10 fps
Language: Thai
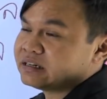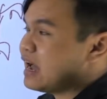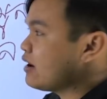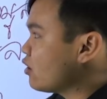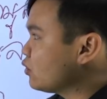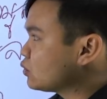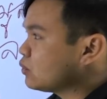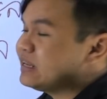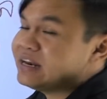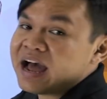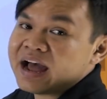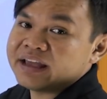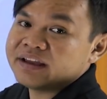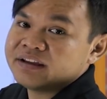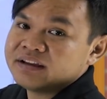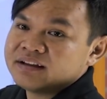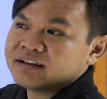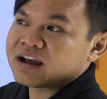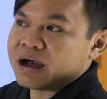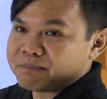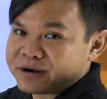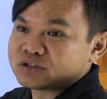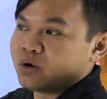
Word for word: ถ้าน้องดูตรงนี้ได้คำผ